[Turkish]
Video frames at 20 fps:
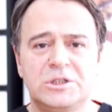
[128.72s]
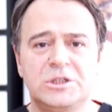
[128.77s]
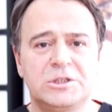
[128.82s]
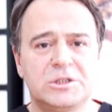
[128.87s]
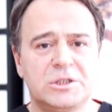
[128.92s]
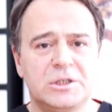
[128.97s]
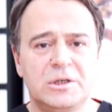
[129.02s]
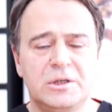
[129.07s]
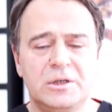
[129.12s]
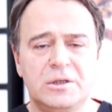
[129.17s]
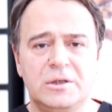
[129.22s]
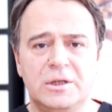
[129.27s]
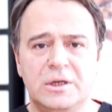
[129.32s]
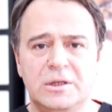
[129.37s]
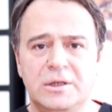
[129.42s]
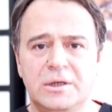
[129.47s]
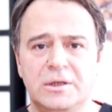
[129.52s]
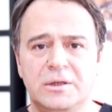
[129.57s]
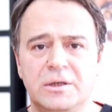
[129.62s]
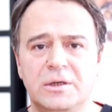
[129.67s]
şişkinliğin
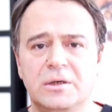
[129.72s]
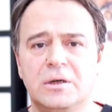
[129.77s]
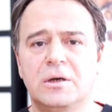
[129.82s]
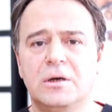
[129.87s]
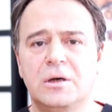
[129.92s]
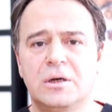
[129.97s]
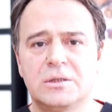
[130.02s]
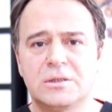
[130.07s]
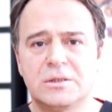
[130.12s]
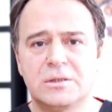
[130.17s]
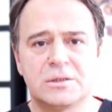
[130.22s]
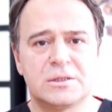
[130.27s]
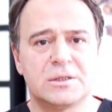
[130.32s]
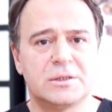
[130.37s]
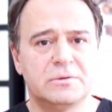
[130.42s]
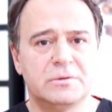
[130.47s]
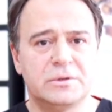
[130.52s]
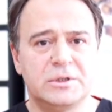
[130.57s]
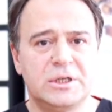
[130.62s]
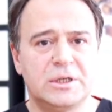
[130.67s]
nedeni gaz,
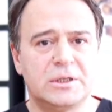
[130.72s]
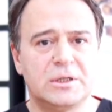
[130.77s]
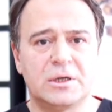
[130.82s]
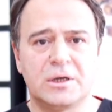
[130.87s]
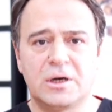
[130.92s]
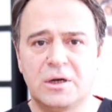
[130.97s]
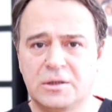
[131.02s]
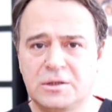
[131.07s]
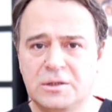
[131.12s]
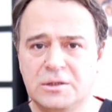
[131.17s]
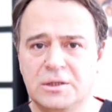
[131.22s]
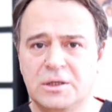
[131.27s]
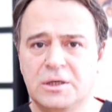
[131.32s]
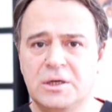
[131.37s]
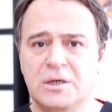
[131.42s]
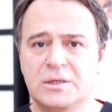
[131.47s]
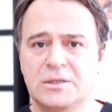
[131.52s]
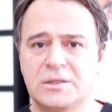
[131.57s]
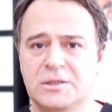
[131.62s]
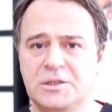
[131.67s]
sıvı ya da katı
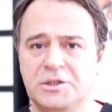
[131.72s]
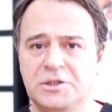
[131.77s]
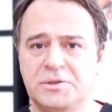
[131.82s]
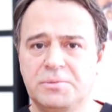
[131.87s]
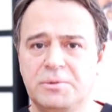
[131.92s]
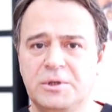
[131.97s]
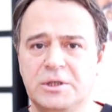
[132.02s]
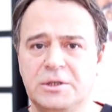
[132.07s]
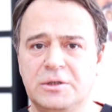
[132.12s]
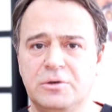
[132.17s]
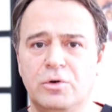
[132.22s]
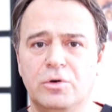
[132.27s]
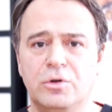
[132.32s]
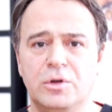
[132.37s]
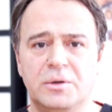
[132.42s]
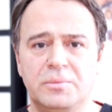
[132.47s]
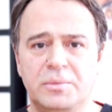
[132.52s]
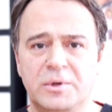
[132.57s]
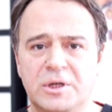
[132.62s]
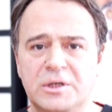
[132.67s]
sıkışmaları
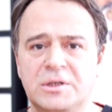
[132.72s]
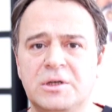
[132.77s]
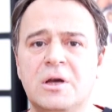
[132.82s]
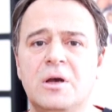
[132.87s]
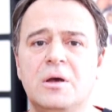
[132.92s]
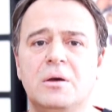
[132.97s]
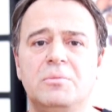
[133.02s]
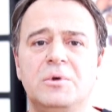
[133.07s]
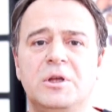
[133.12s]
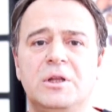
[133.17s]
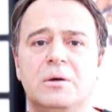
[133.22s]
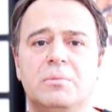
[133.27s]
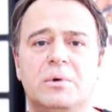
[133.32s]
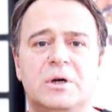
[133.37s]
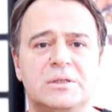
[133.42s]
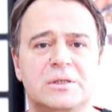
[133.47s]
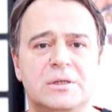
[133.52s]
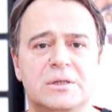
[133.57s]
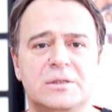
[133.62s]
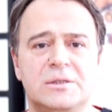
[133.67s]
olabilir. Mide
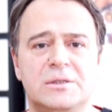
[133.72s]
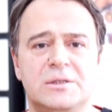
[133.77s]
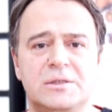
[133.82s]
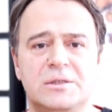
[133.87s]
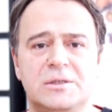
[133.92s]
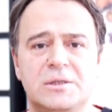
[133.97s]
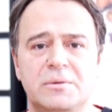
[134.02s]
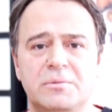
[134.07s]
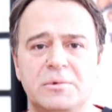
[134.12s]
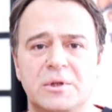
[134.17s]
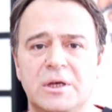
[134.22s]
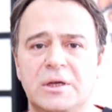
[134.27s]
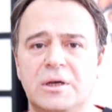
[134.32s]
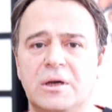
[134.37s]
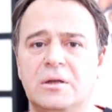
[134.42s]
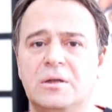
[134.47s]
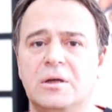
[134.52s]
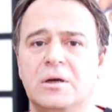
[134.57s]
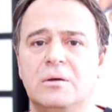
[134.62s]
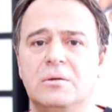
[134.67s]
bağırsak sisteminde
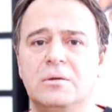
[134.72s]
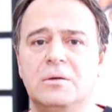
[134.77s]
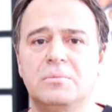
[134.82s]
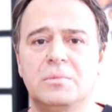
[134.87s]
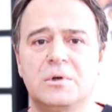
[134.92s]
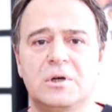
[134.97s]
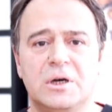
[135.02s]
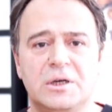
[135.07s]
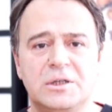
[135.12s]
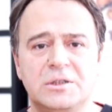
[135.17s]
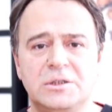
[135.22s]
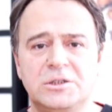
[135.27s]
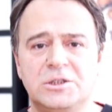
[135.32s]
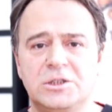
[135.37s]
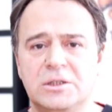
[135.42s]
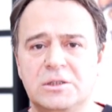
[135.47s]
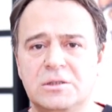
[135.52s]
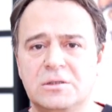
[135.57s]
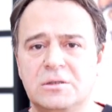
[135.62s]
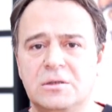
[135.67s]
ya da karın
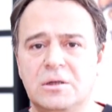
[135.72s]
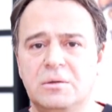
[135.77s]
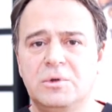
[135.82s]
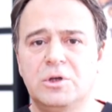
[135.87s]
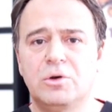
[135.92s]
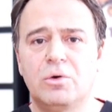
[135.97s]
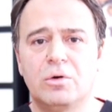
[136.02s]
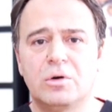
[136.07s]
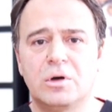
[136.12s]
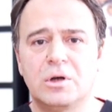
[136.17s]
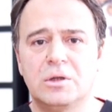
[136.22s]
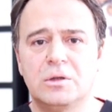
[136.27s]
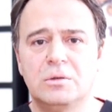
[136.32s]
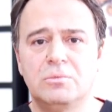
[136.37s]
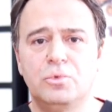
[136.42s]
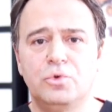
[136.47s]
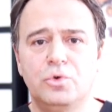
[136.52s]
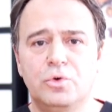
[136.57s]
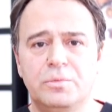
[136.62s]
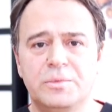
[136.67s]
içerisinde bir
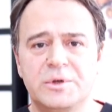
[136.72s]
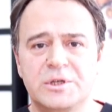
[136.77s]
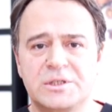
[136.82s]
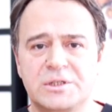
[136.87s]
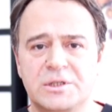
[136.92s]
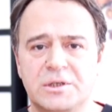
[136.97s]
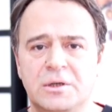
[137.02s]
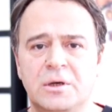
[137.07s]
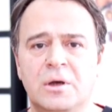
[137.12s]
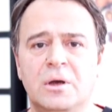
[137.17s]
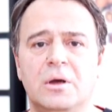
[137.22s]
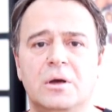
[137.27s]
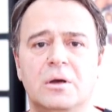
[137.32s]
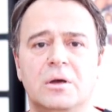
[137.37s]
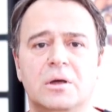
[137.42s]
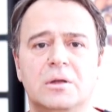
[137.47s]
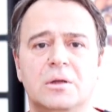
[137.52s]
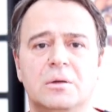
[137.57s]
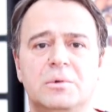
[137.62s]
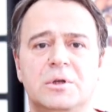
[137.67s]
organın büyümesi
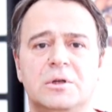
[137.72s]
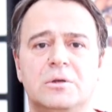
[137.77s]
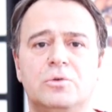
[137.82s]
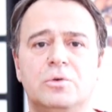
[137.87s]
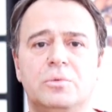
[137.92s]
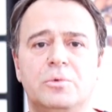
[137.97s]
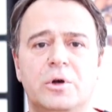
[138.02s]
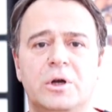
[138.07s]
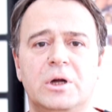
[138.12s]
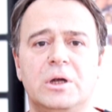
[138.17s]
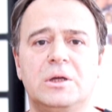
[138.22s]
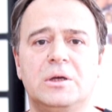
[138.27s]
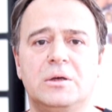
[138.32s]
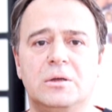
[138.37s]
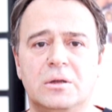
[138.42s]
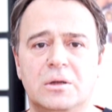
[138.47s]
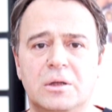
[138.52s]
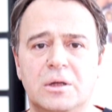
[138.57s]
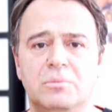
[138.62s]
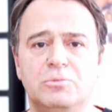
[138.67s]
ya da bir tümörel
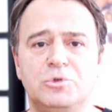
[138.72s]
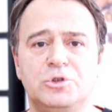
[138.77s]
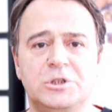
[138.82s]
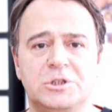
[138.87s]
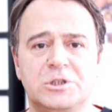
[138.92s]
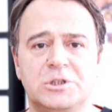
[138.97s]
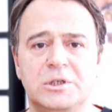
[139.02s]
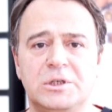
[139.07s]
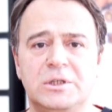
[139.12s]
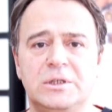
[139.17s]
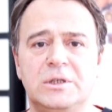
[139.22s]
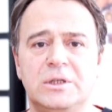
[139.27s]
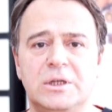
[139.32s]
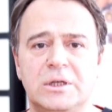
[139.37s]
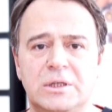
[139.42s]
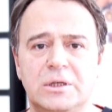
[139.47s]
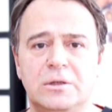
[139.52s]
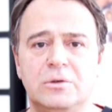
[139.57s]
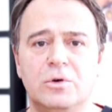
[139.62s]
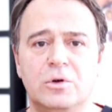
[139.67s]
kitle bu şişkinliğin
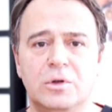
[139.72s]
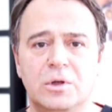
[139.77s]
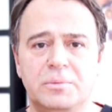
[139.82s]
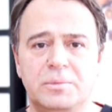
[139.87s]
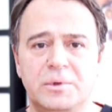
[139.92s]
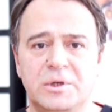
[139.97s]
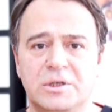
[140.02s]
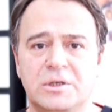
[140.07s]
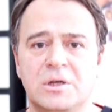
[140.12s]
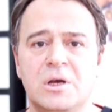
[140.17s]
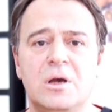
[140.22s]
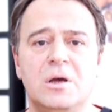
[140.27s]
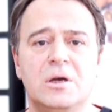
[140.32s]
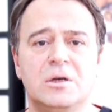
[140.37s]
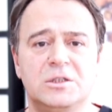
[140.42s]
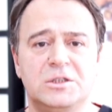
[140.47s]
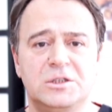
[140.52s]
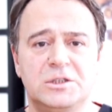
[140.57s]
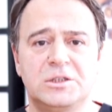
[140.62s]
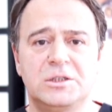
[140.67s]
nedeni olabilir.
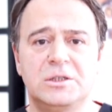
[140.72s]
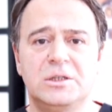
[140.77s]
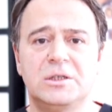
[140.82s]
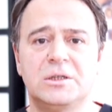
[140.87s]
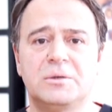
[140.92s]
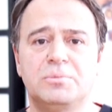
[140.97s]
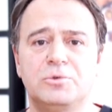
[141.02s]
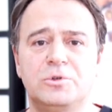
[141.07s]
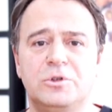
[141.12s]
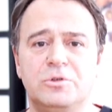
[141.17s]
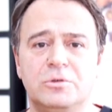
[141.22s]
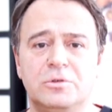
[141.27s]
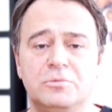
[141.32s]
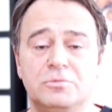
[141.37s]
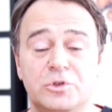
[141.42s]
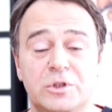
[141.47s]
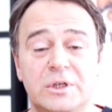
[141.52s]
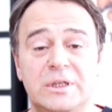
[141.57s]
Şişkinlik bu, bu